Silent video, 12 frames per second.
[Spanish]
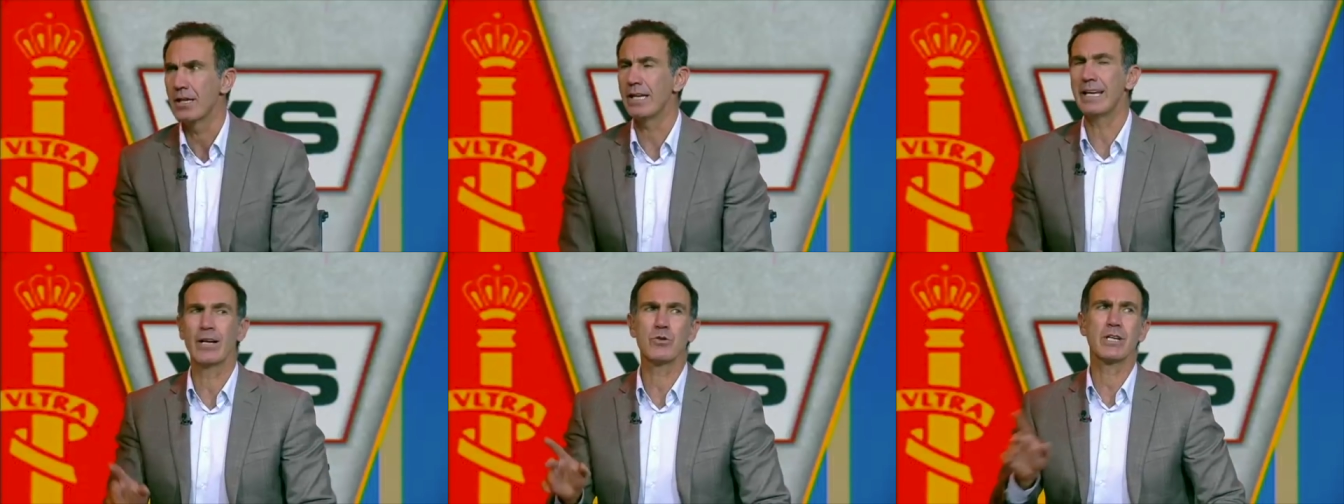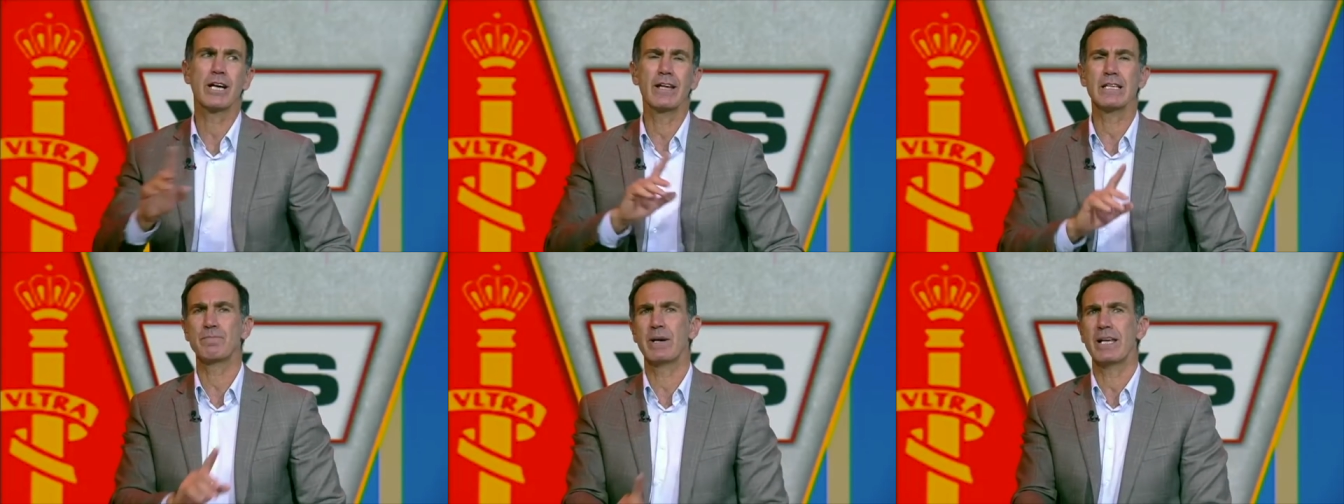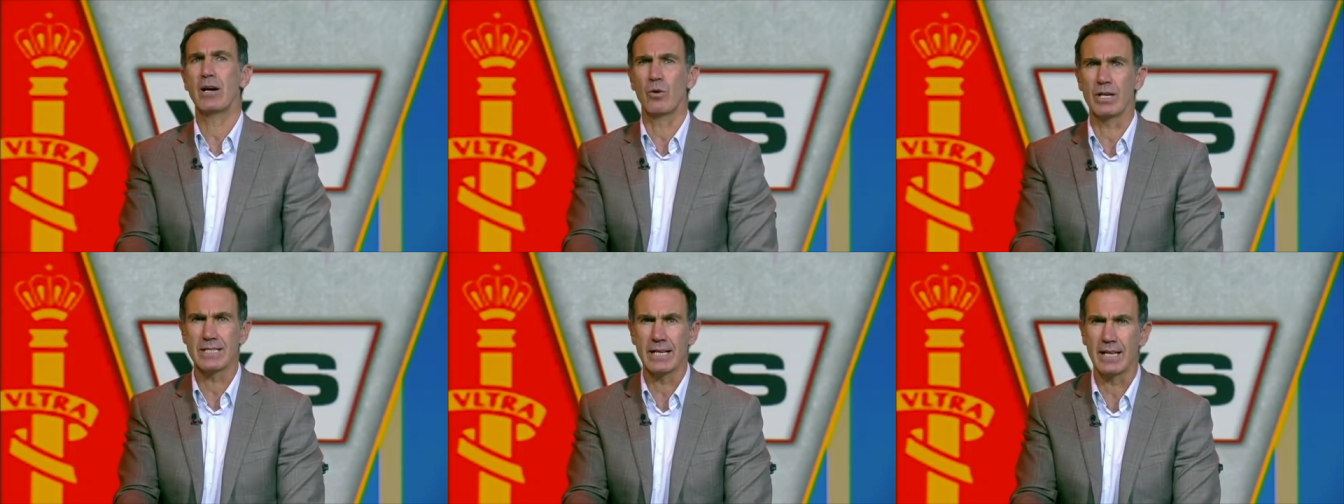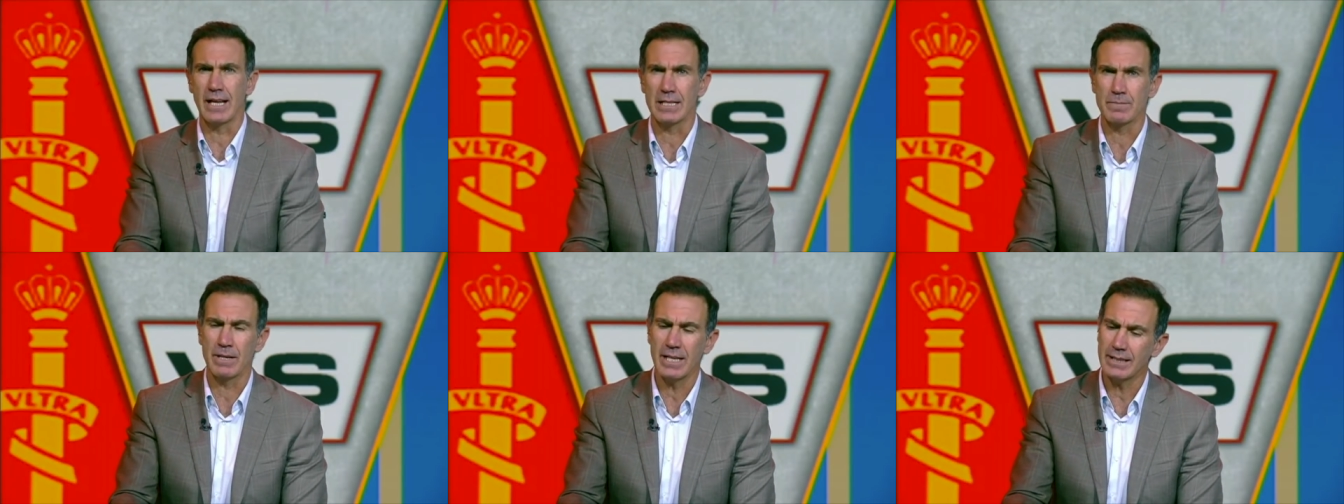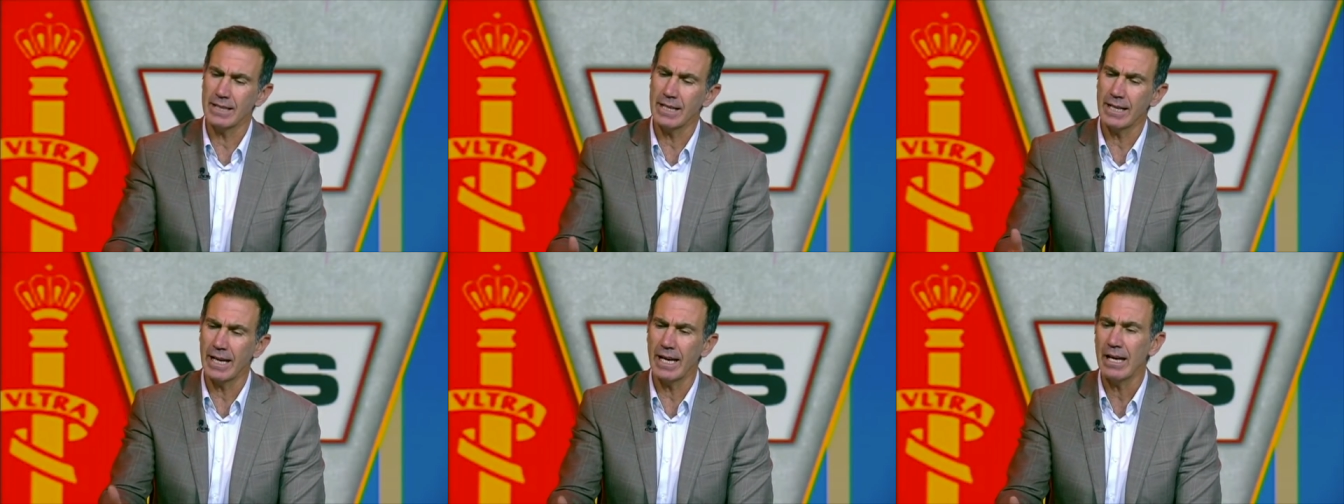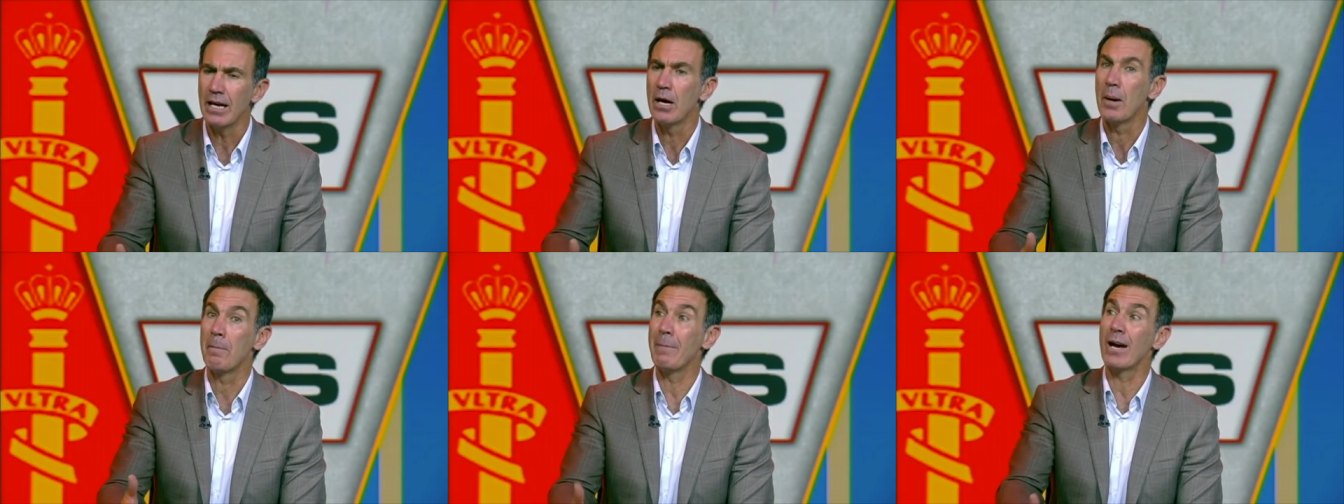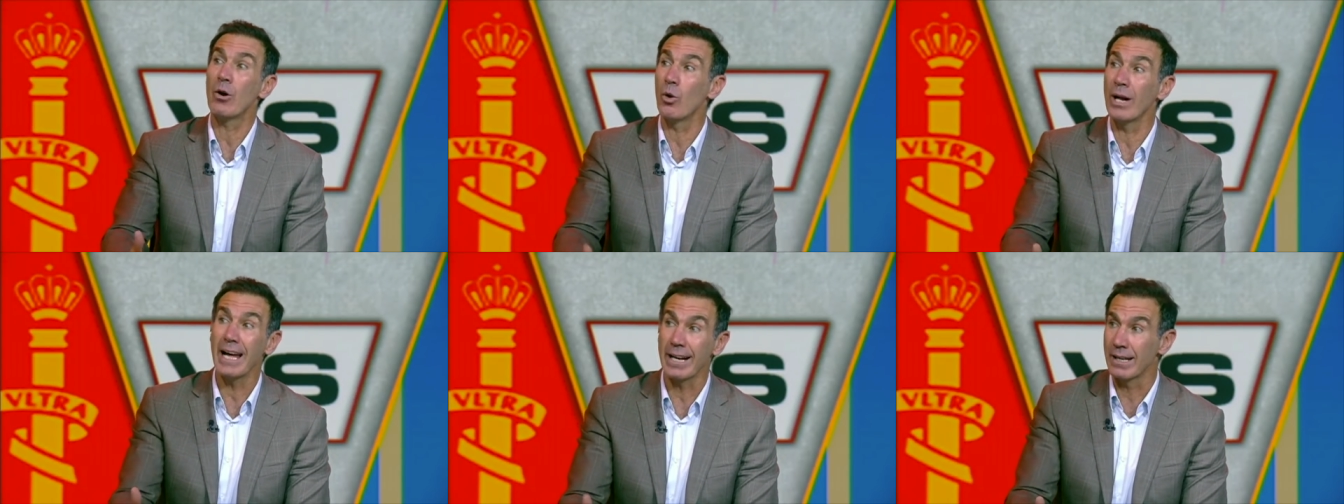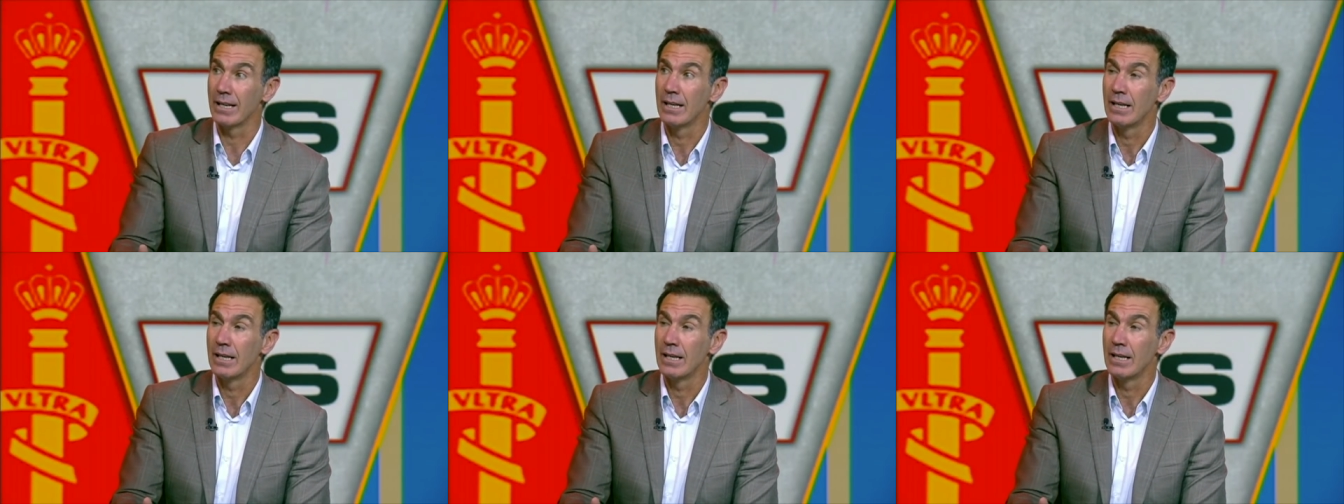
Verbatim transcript: Y que no se quede España con esa idea. España tiene que mejorar